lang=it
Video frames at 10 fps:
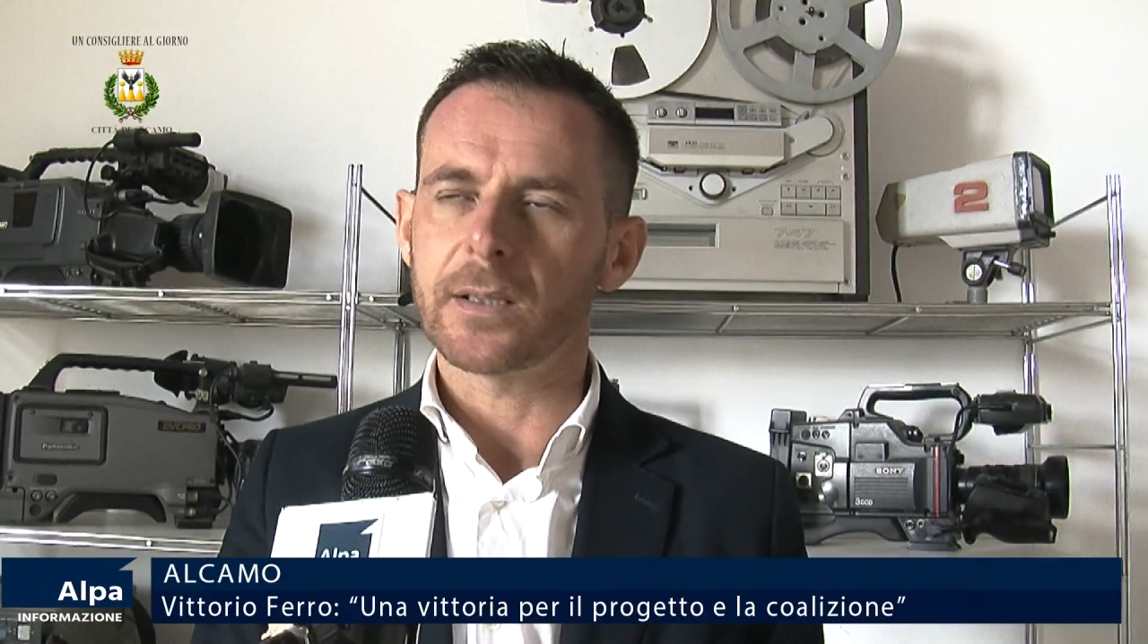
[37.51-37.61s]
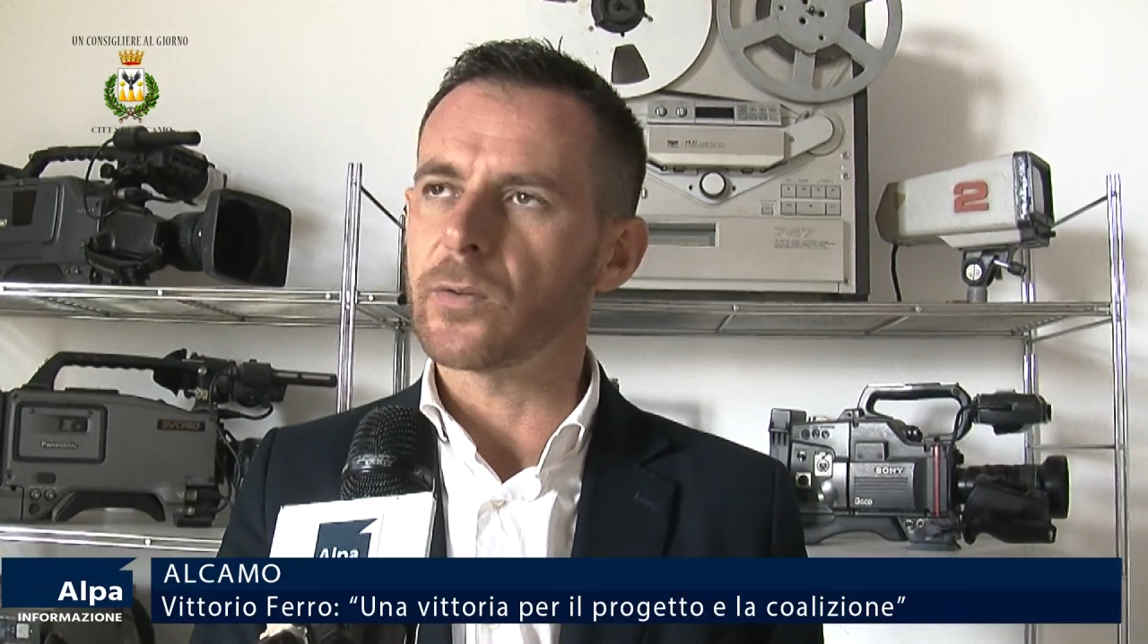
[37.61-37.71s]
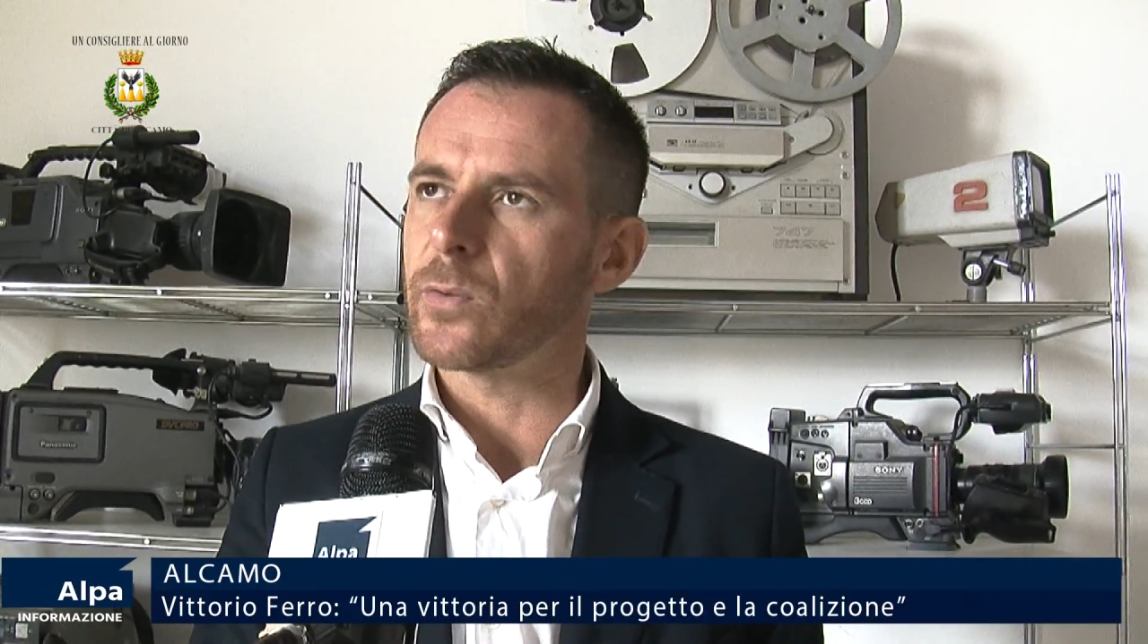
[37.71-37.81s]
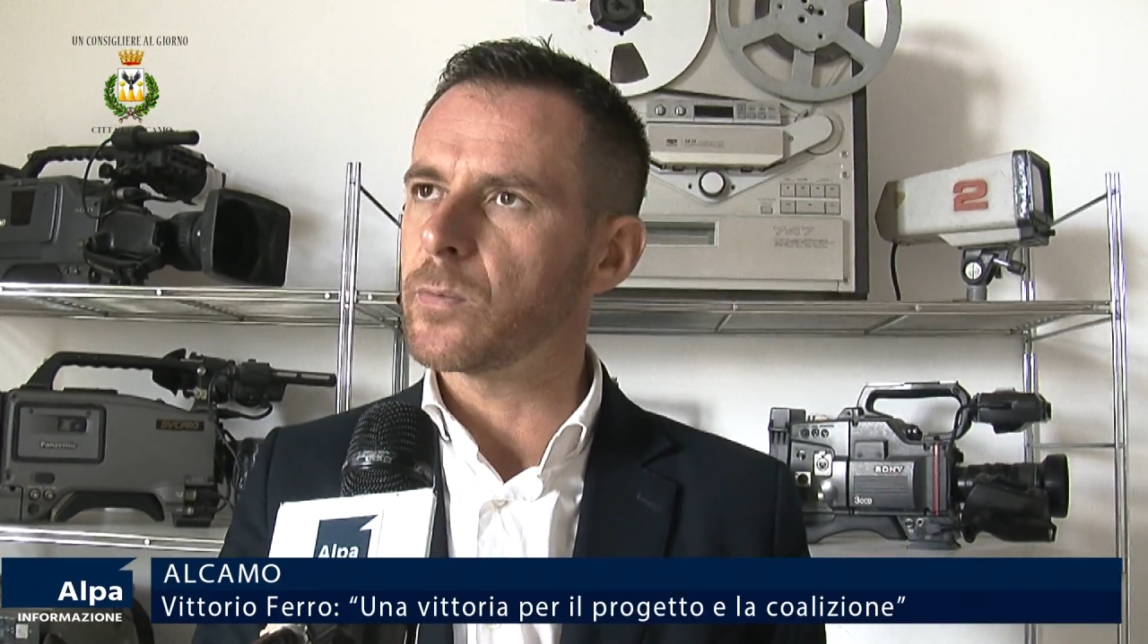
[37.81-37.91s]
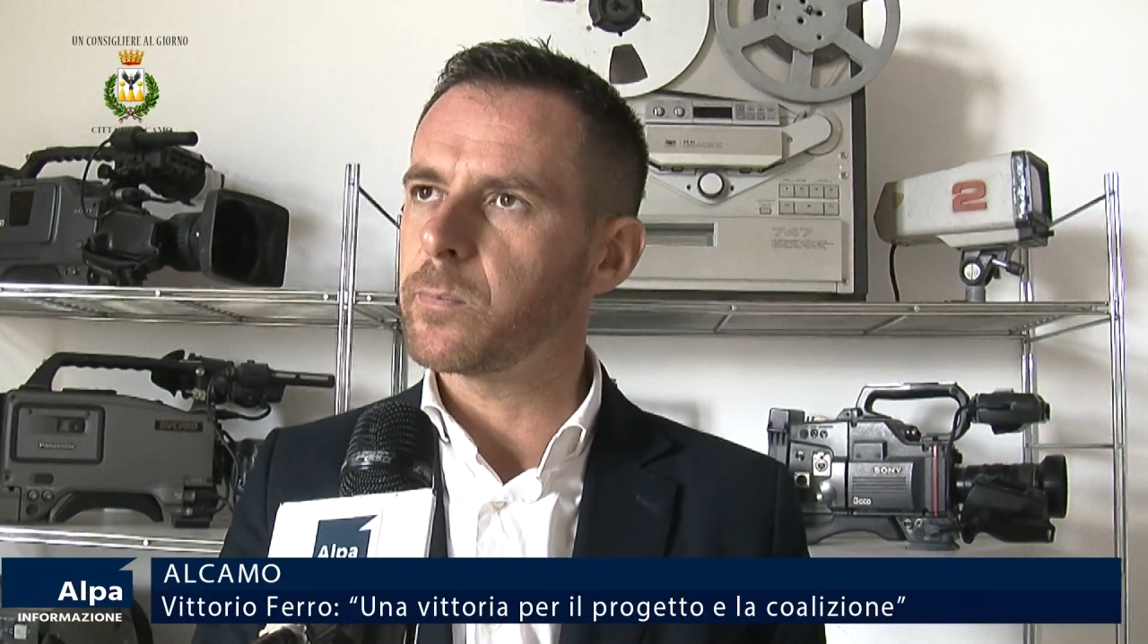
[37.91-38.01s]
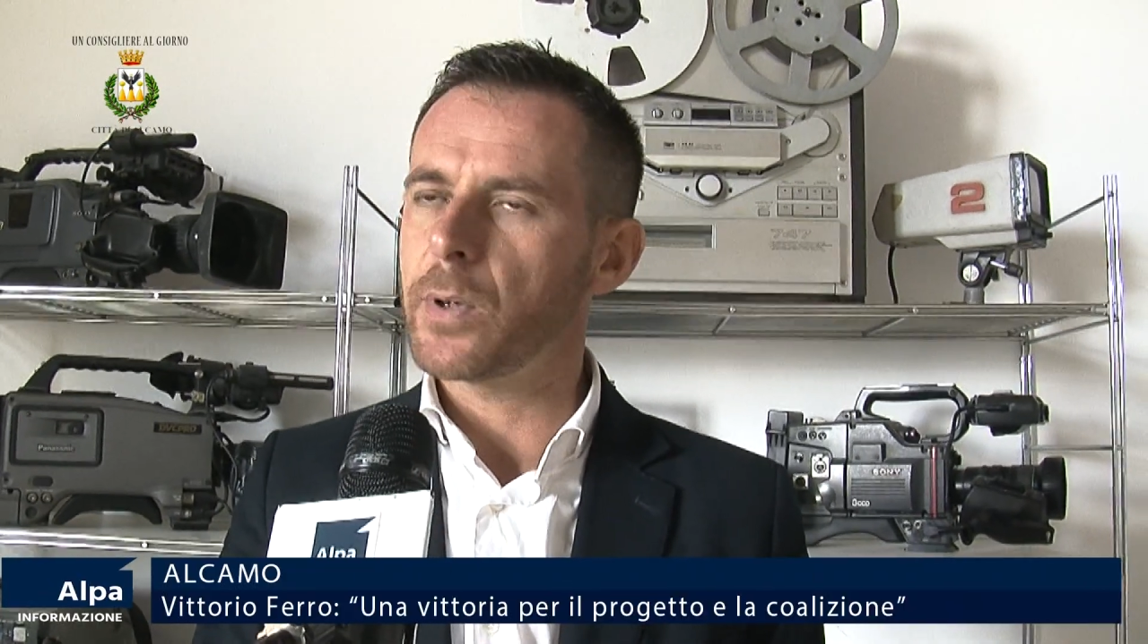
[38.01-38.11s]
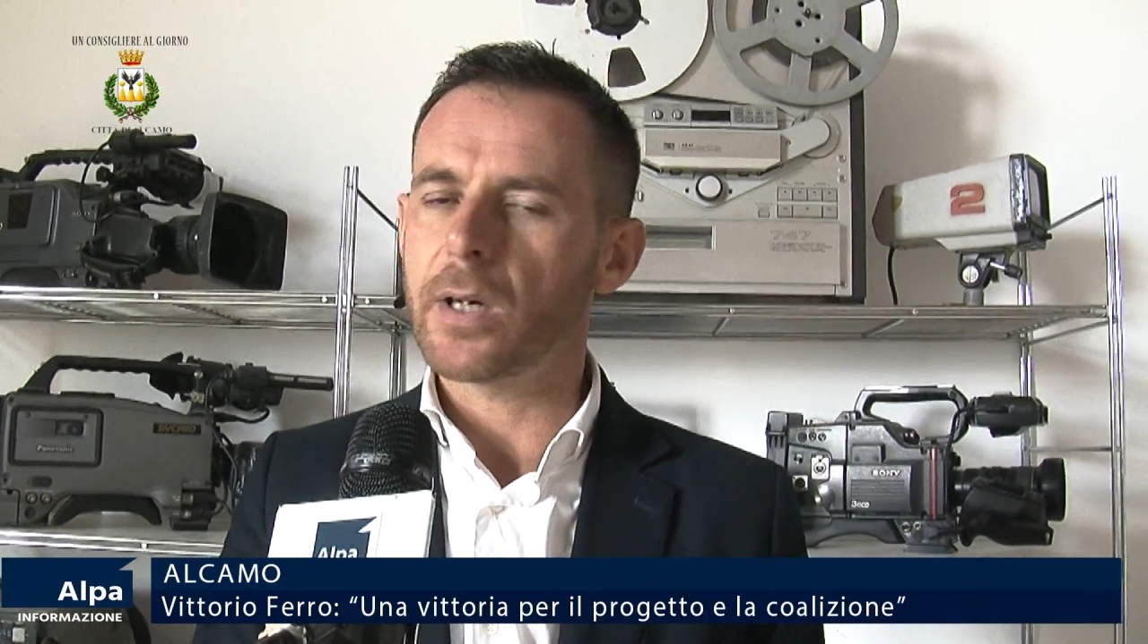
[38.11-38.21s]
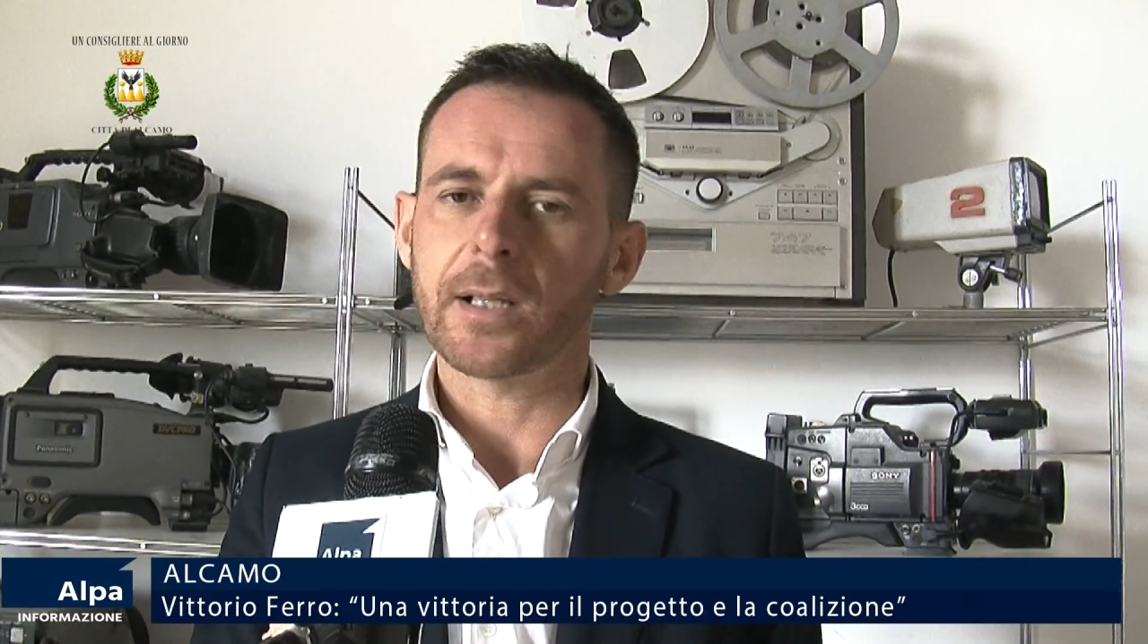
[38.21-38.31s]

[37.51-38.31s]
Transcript: di gruppo,